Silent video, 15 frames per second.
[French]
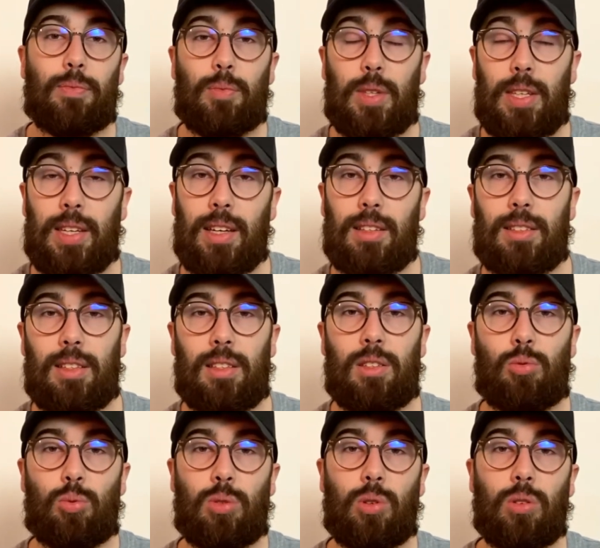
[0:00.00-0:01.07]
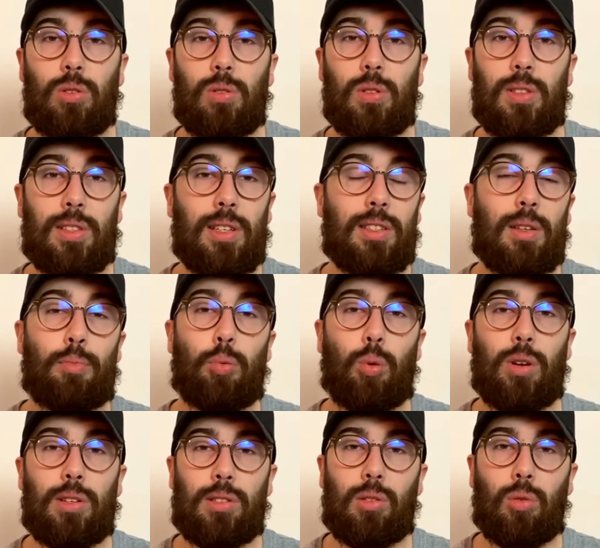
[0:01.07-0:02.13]
15 euh, à 18 ans, ça c'est pour
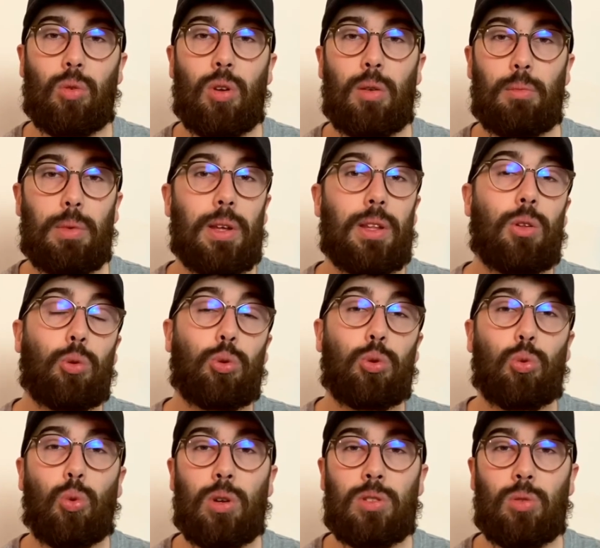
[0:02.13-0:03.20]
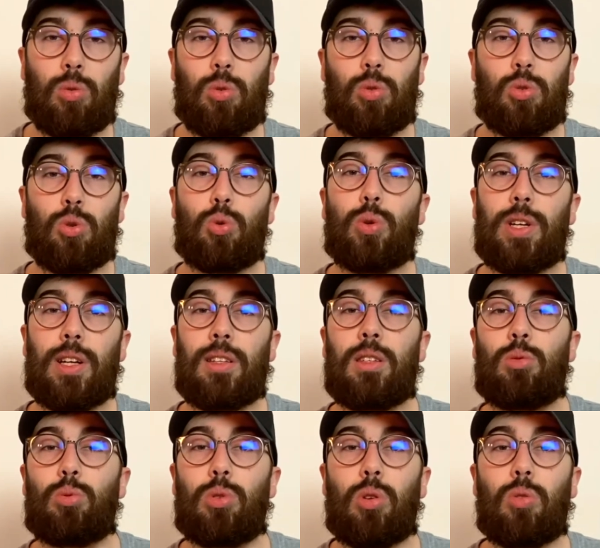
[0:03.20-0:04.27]
l'instant. Et dans 2-3 ans, celui qui a
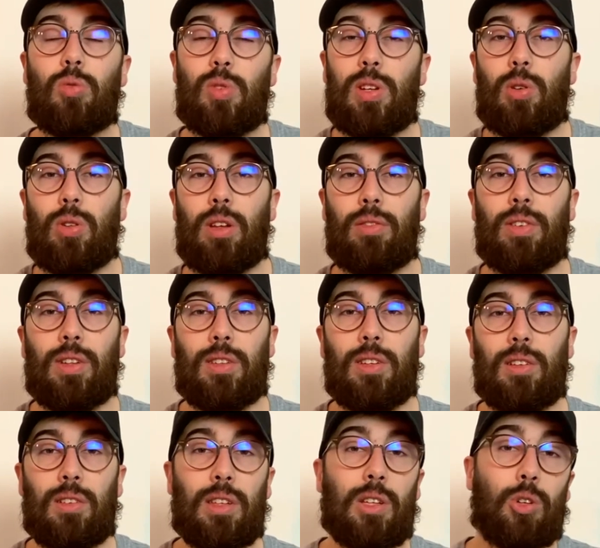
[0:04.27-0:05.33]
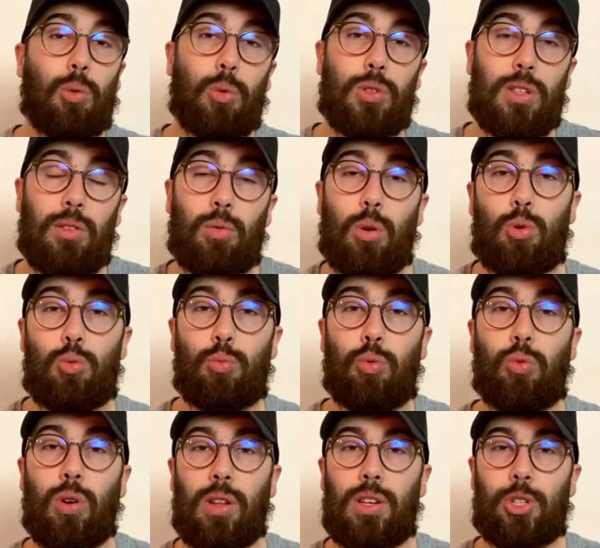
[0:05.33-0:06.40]
18 ans, il en a 21. Il commence à avoir du
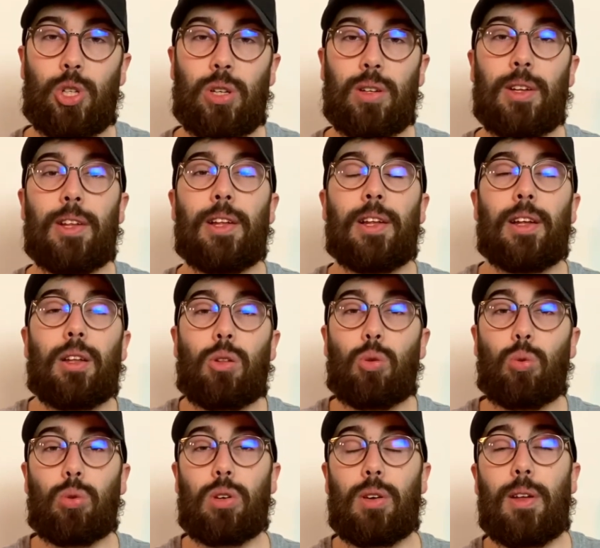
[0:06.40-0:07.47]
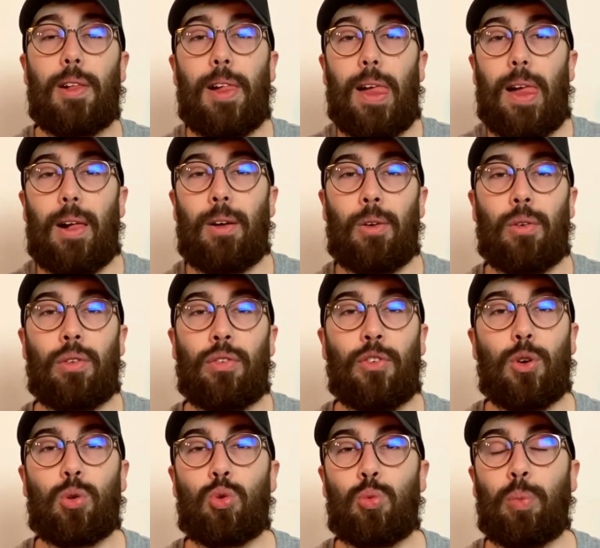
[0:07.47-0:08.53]
pouvoir d'achat. Donc, euh, faut
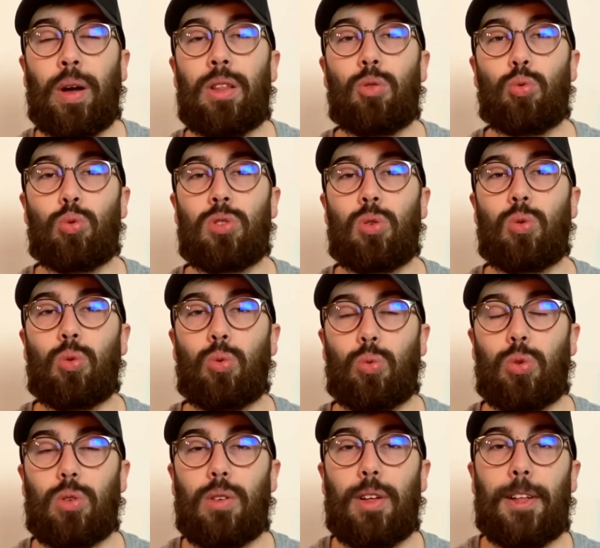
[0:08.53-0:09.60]
que tu prennes tout ça en compte.